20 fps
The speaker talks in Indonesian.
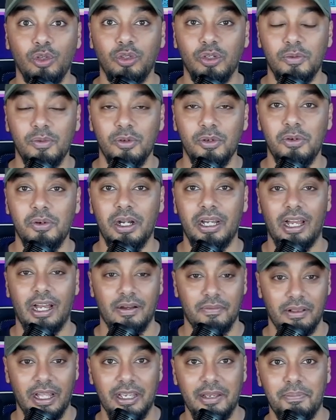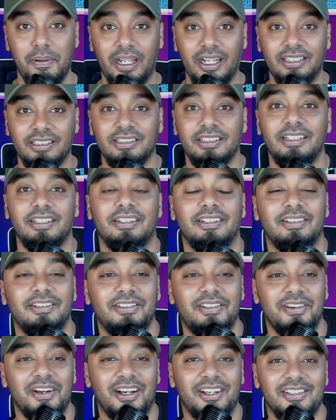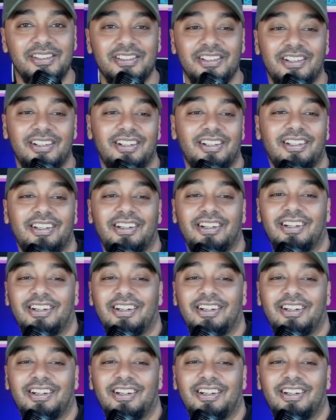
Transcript: tubuh gue yang lagi panas ini. Gasal.